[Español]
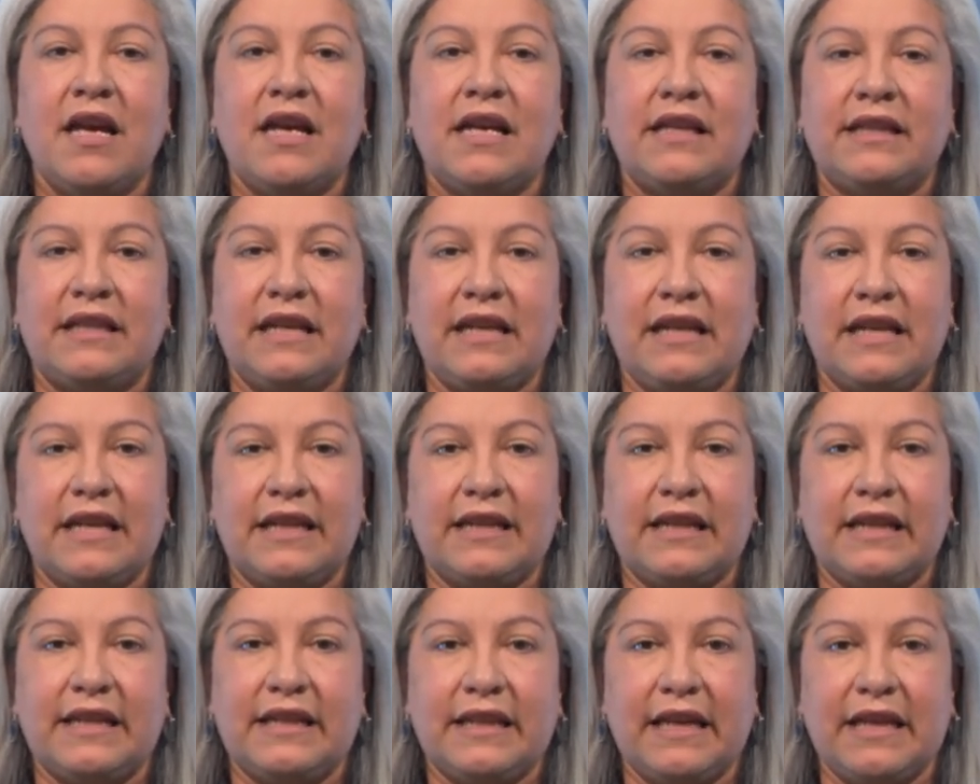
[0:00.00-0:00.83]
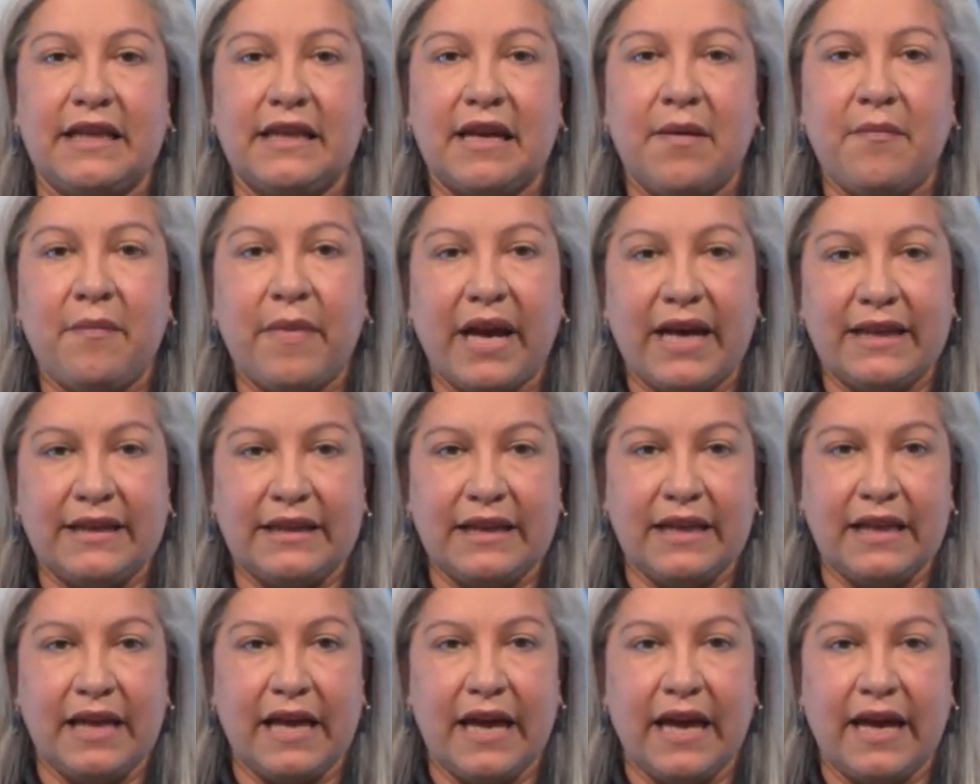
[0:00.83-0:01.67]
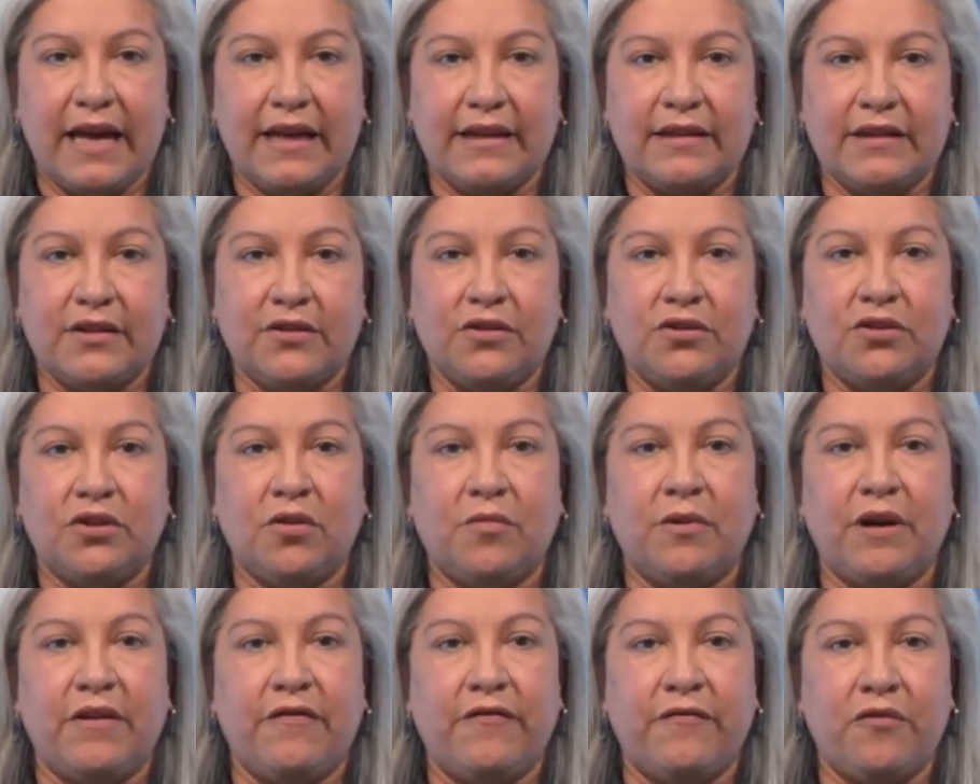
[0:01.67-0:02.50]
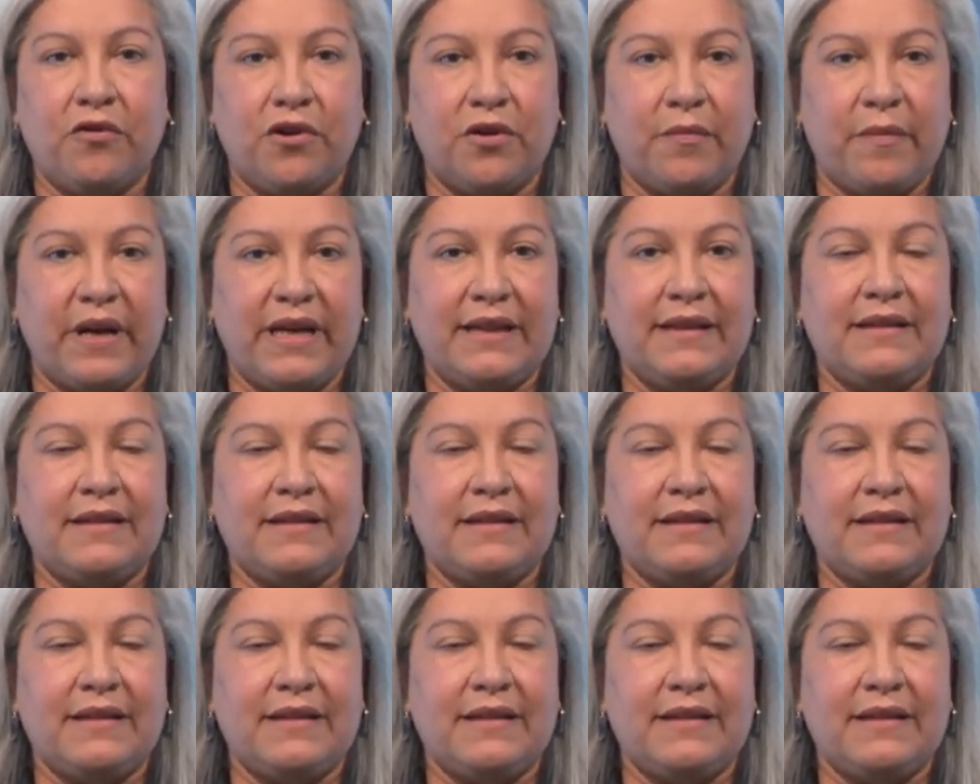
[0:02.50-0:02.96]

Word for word: si necesita más ideas sobre formas